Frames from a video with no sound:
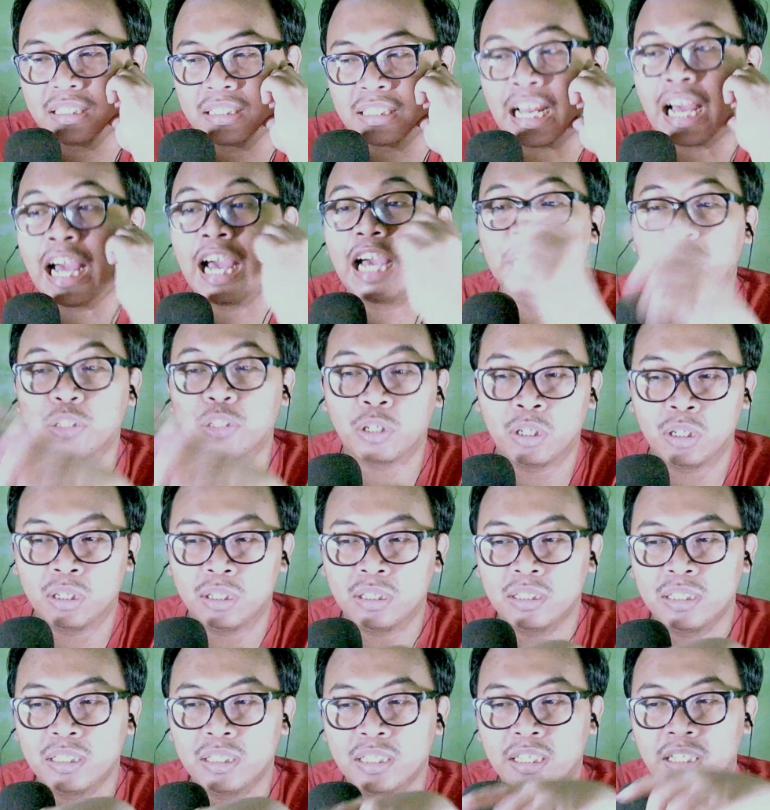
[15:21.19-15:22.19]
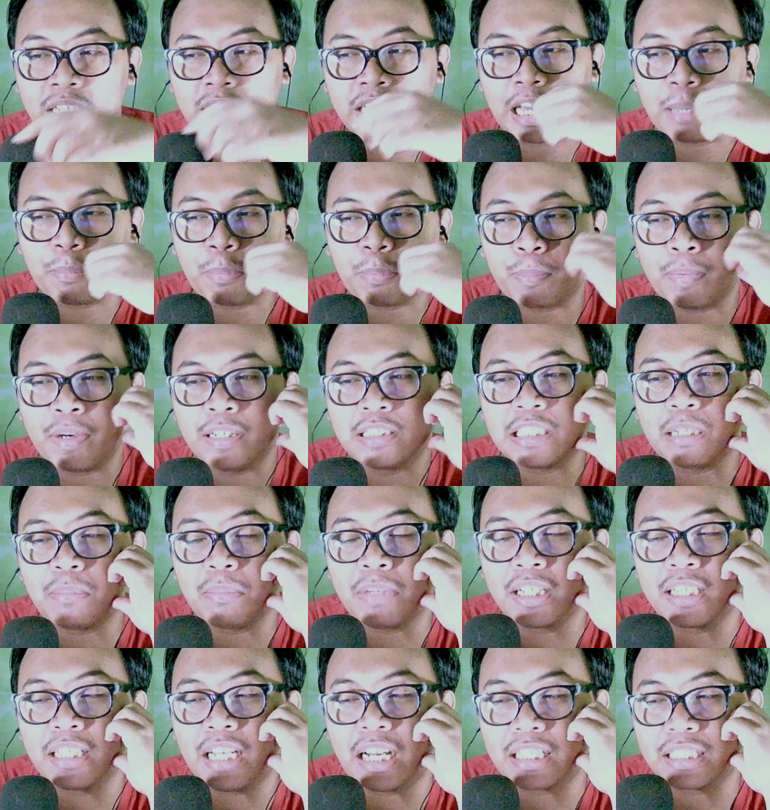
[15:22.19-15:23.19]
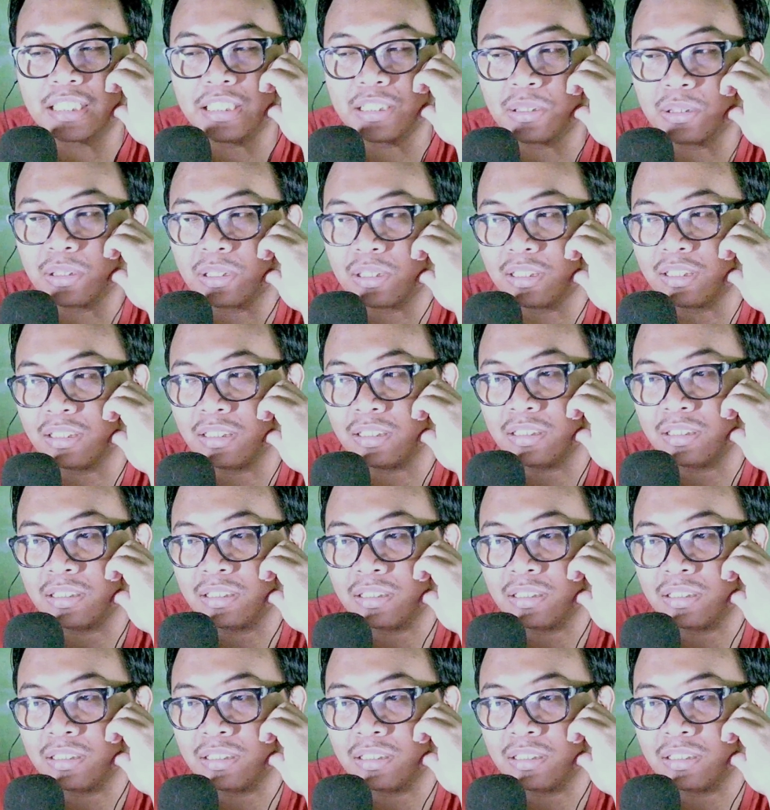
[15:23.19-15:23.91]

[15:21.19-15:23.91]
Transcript: nah itu kayak permen bisa meledak gitu loh.